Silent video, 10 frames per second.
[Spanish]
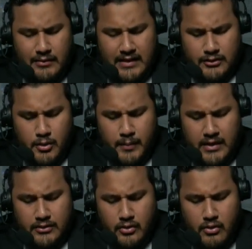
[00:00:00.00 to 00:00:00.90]
Venía
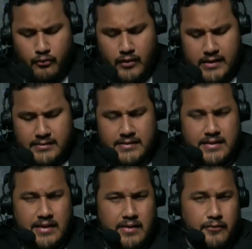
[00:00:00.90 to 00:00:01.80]
atropellando con fuerza. Ese
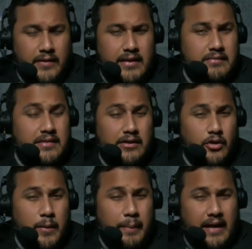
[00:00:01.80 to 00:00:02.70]
día Defendant salió
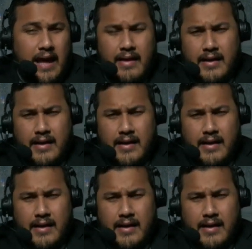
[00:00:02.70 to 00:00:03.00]
disparada,